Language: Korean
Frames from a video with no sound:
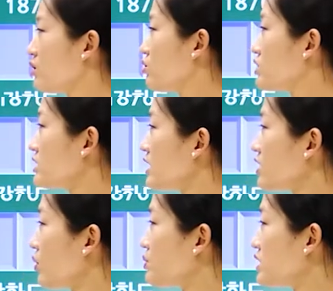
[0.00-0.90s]
요 시기에
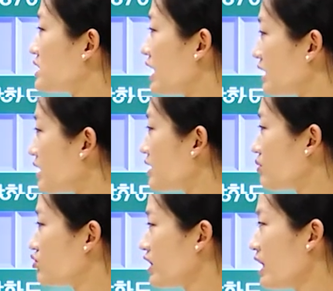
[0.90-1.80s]
겹치지 않기
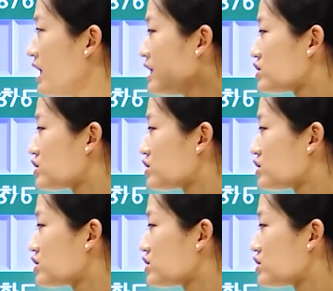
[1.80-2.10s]
때문에